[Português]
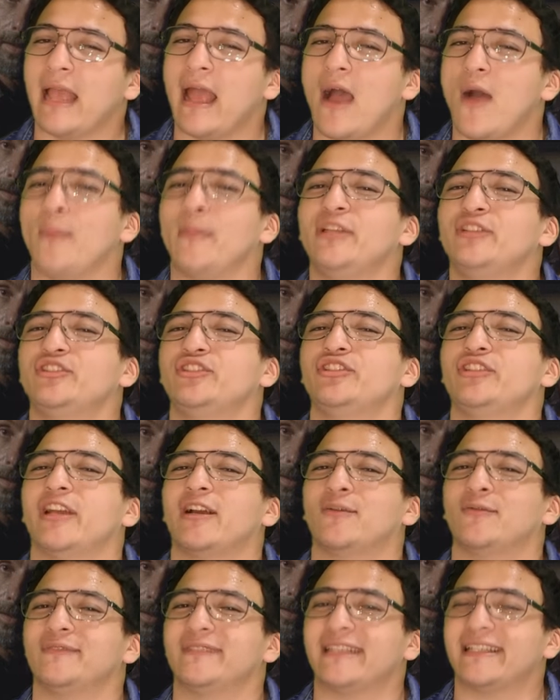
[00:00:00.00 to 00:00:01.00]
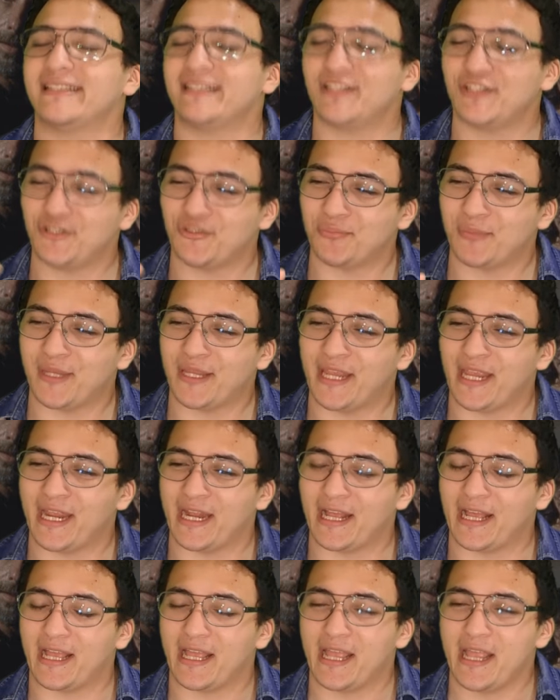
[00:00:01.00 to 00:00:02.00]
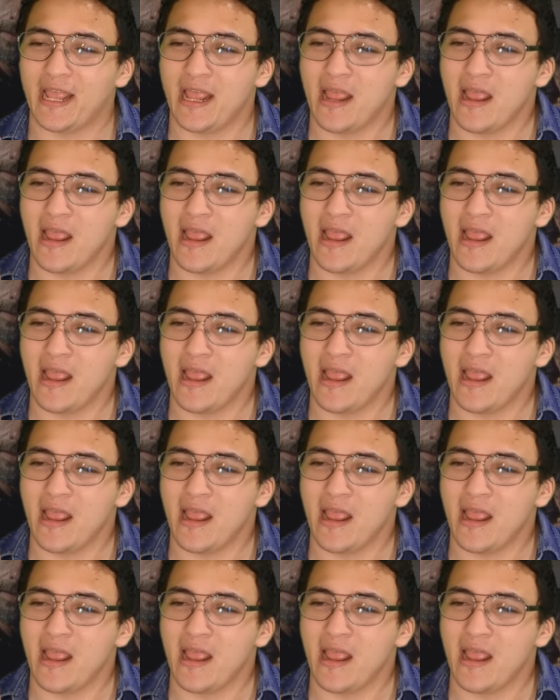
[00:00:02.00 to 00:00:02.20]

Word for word: realmente acontecem de maneira